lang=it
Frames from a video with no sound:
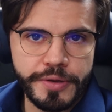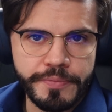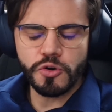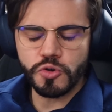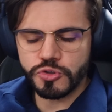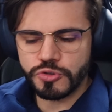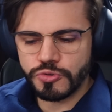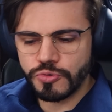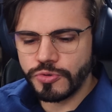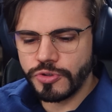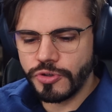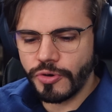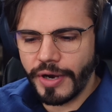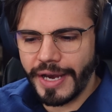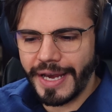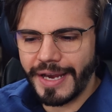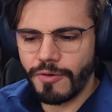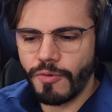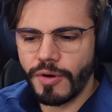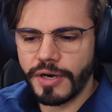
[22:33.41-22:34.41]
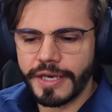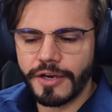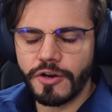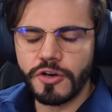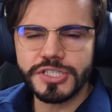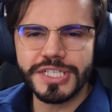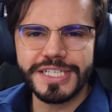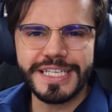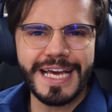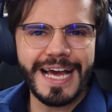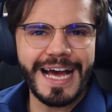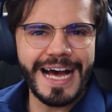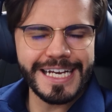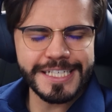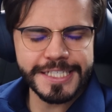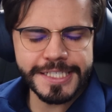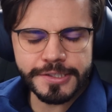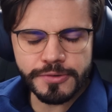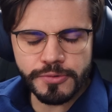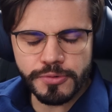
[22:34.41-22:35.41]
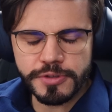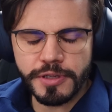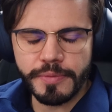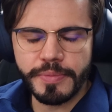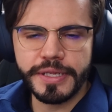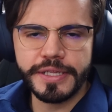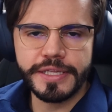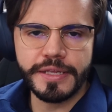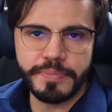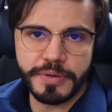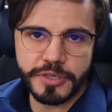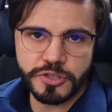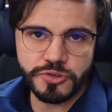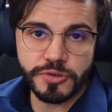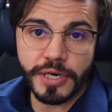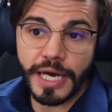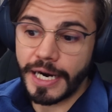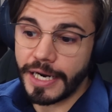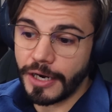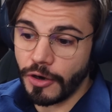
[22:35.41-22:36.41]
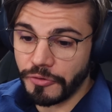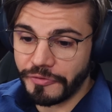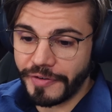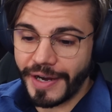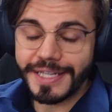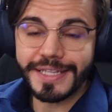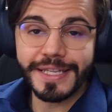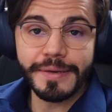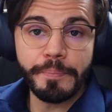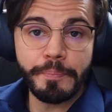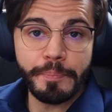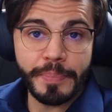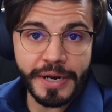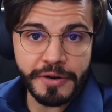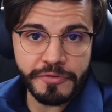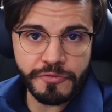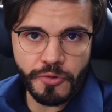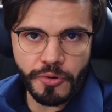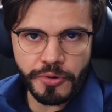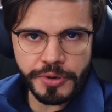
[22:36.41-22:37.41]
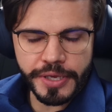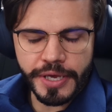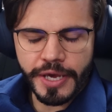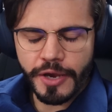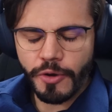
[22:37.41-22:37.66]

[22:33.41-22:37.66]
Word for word: Lo studio è qualcosa di assolutamente personale, lo fate per voi.